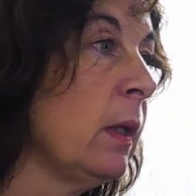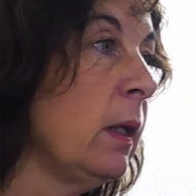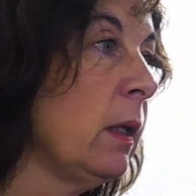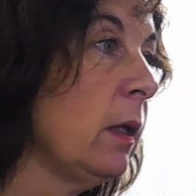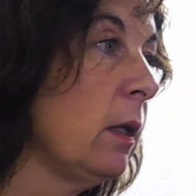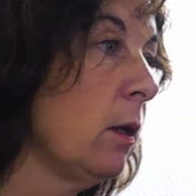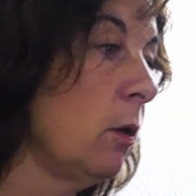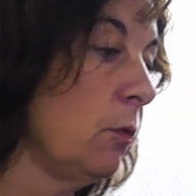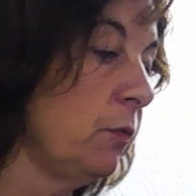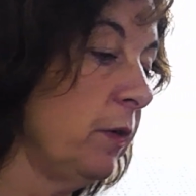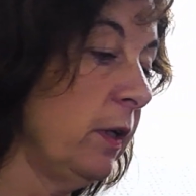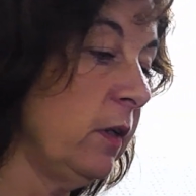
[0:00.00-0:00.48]

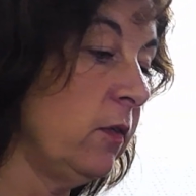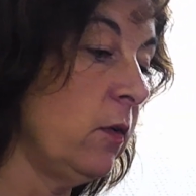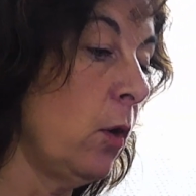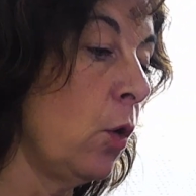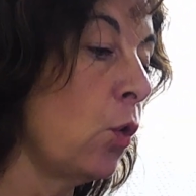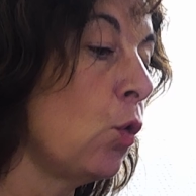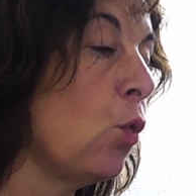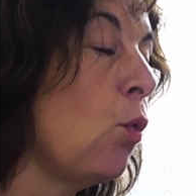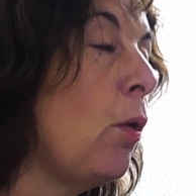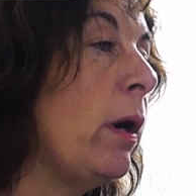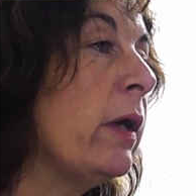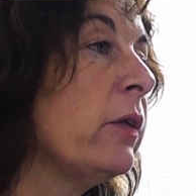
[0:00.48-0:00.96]
Et en fait, c'est en
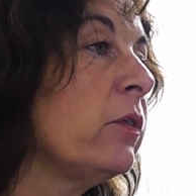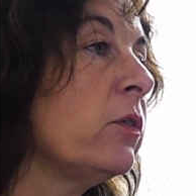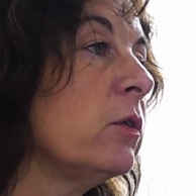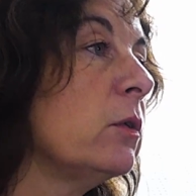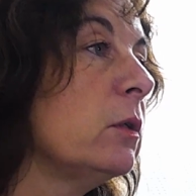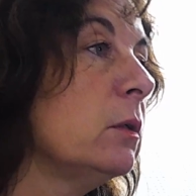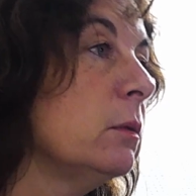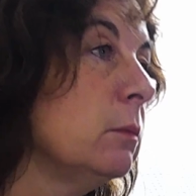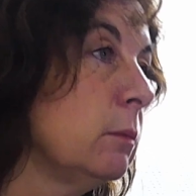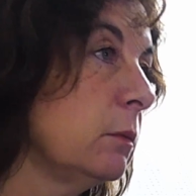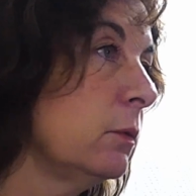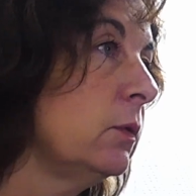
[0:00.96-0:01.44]

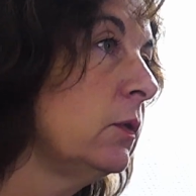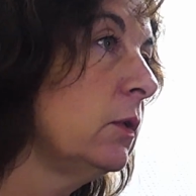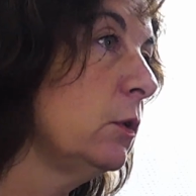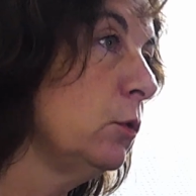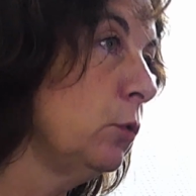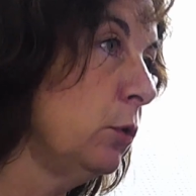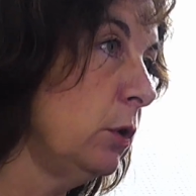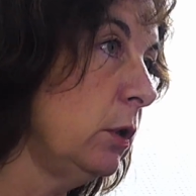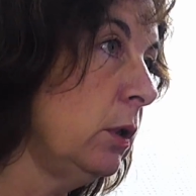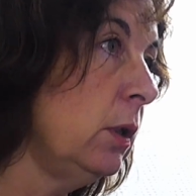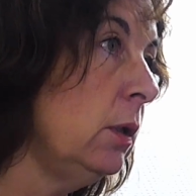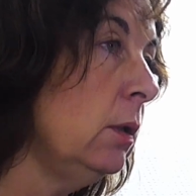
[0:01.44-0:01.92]
croisant ces
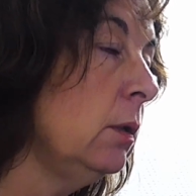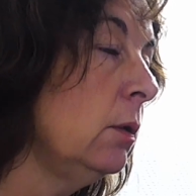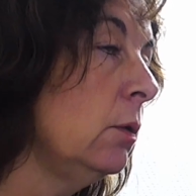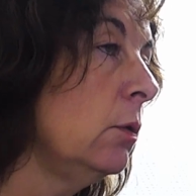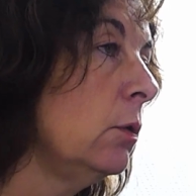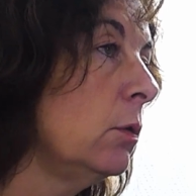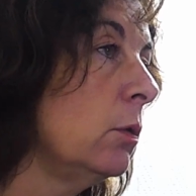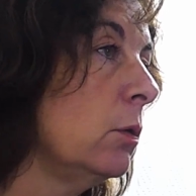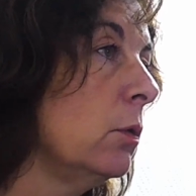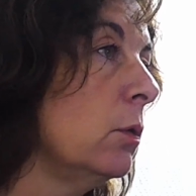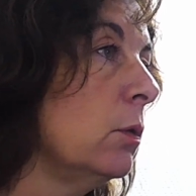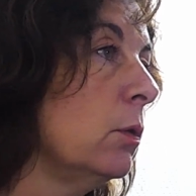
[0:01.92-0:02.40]
données
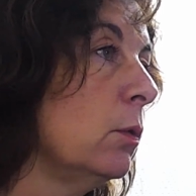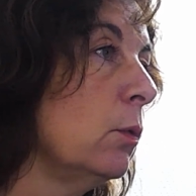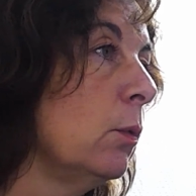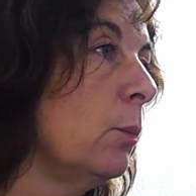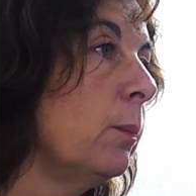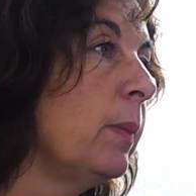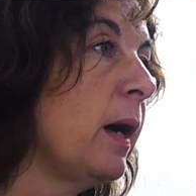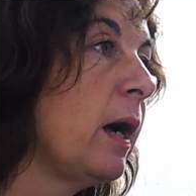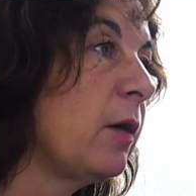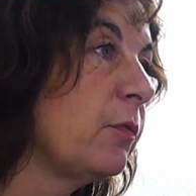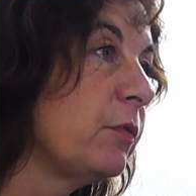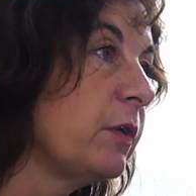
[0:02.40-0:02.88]
qu'on
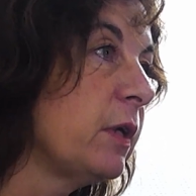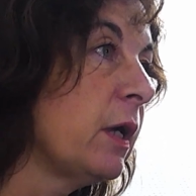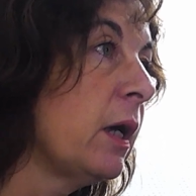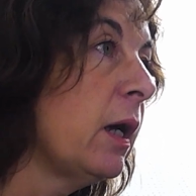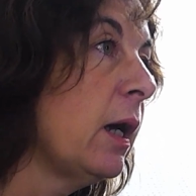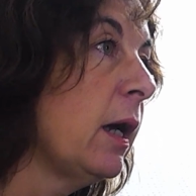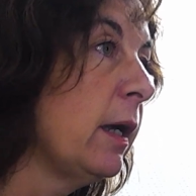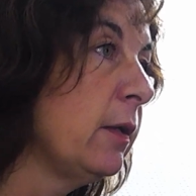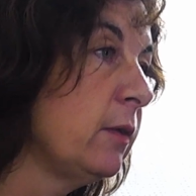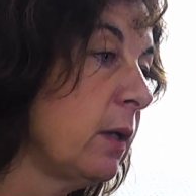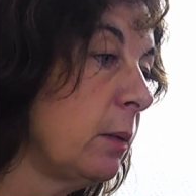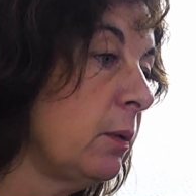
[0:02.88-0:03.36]

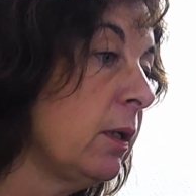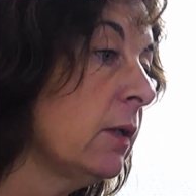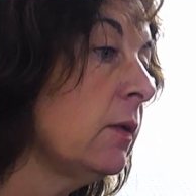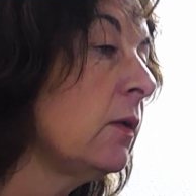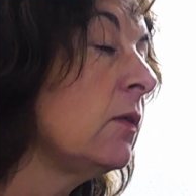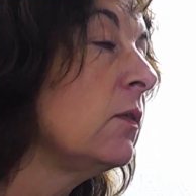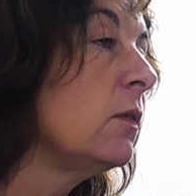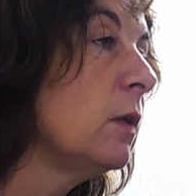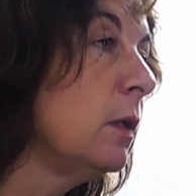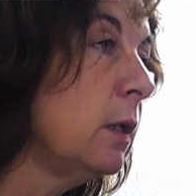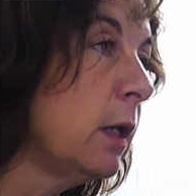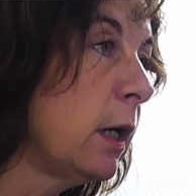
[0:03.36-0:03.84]
parvient à établir des
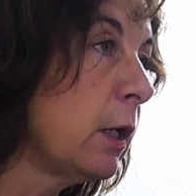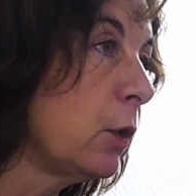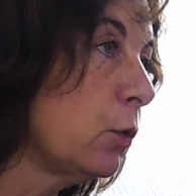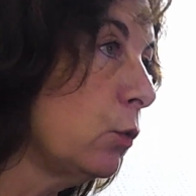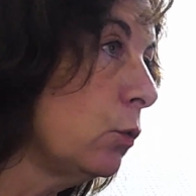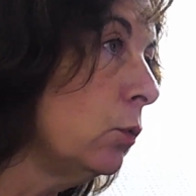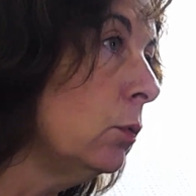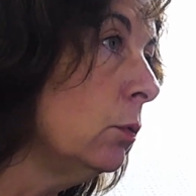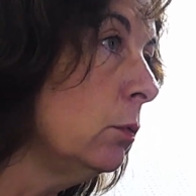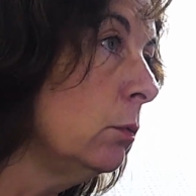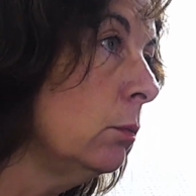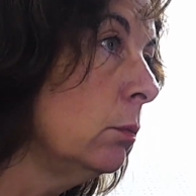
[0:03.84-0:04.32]

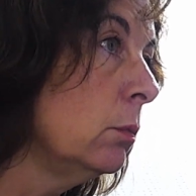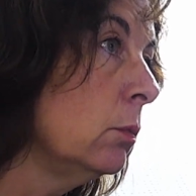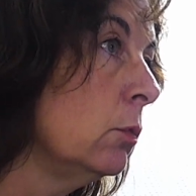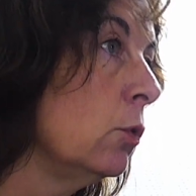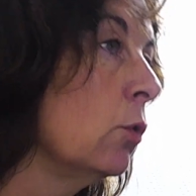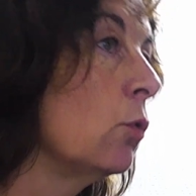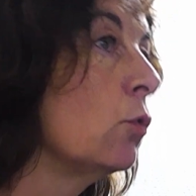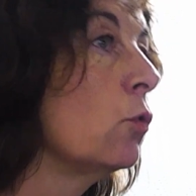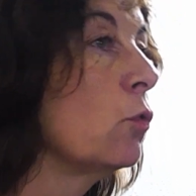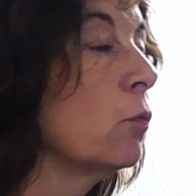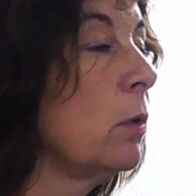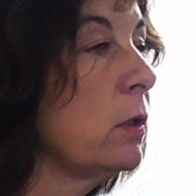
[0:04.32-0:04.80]
scénarios,
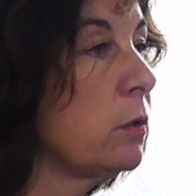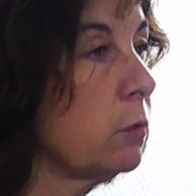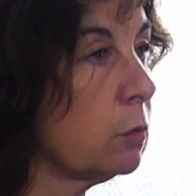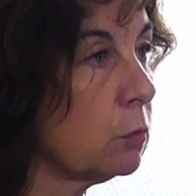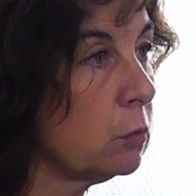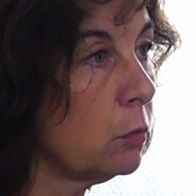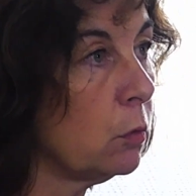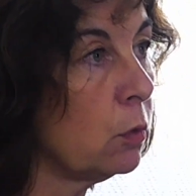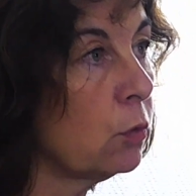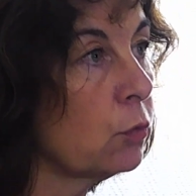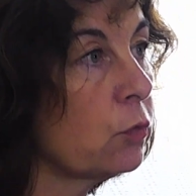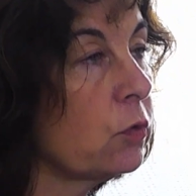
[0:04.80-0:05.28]
donc soit
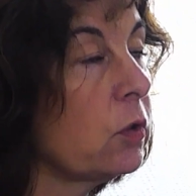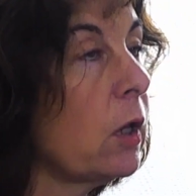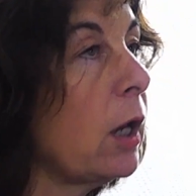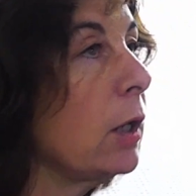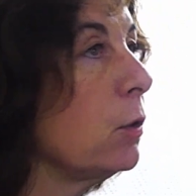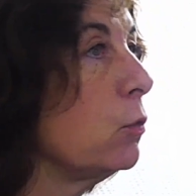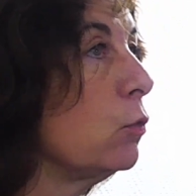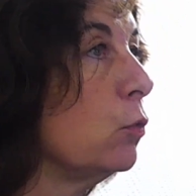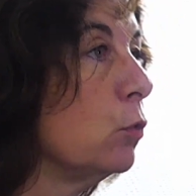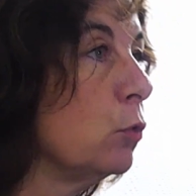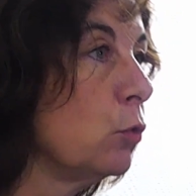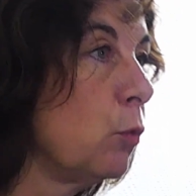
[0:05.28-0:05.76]
tendance
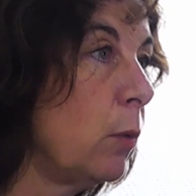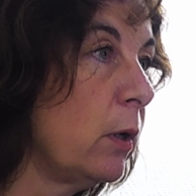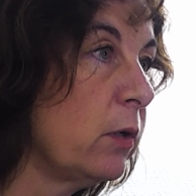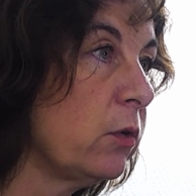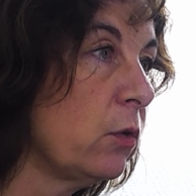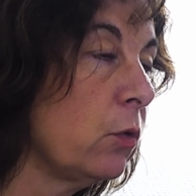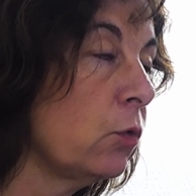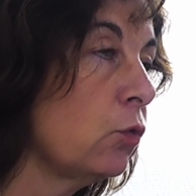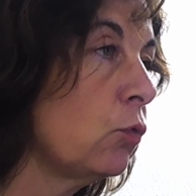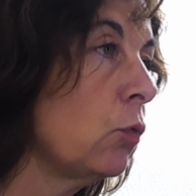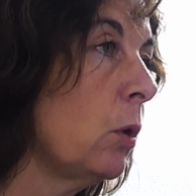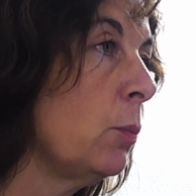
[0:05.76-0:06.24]
à
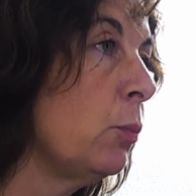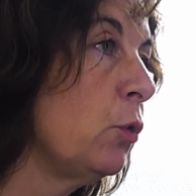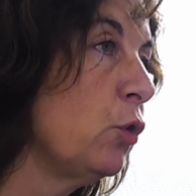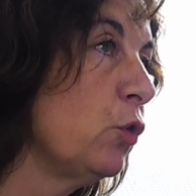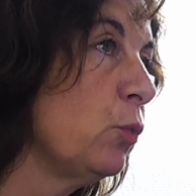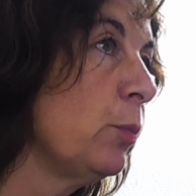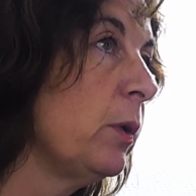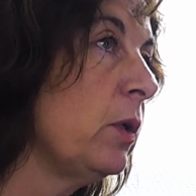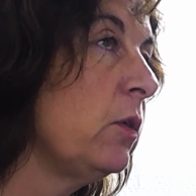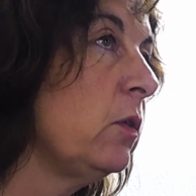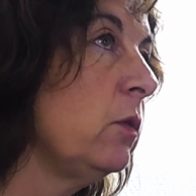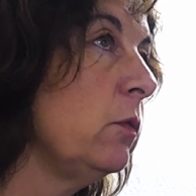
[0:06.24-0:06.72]
2-3 ans, soit
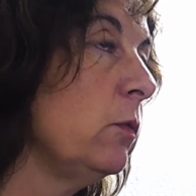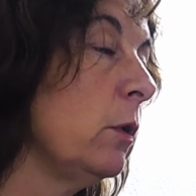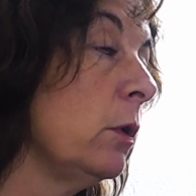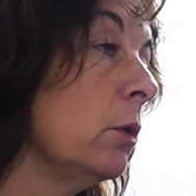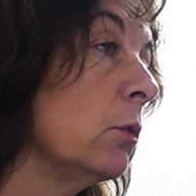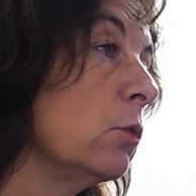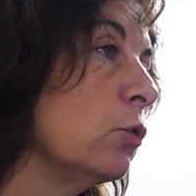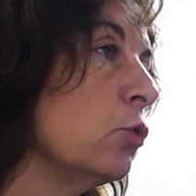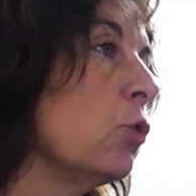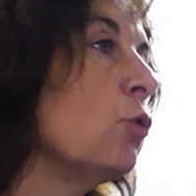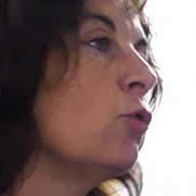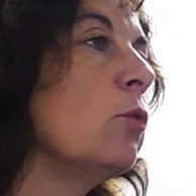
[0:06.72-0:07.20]
prospectif.
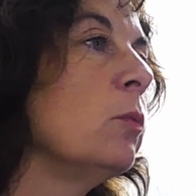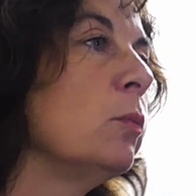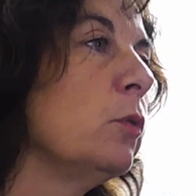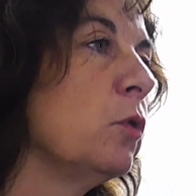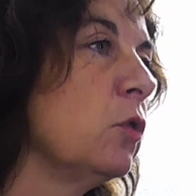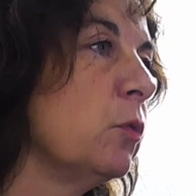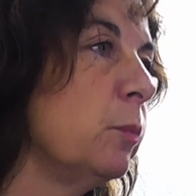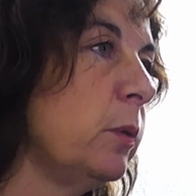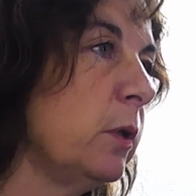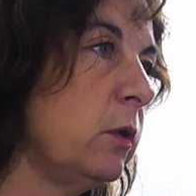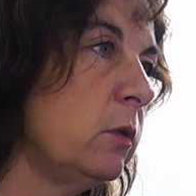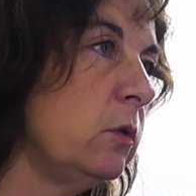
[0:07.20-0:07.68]
Alors aujourd'hui,
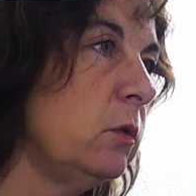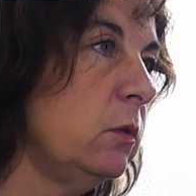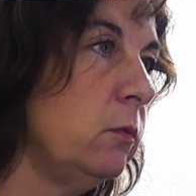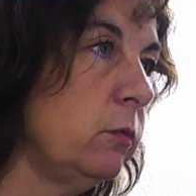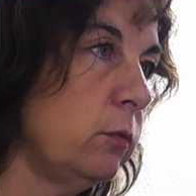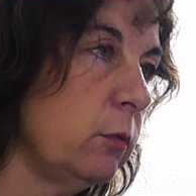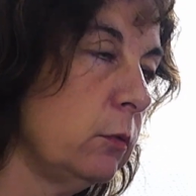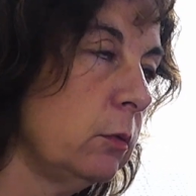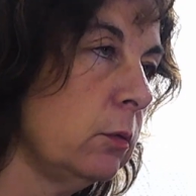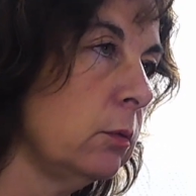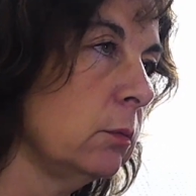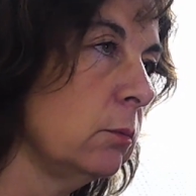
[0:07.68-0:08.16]

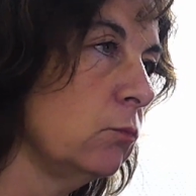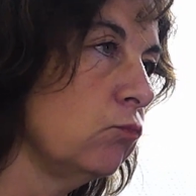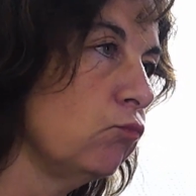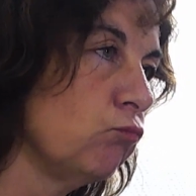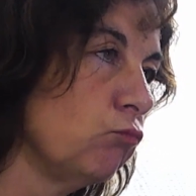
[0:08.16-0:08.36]
prospectif, euh,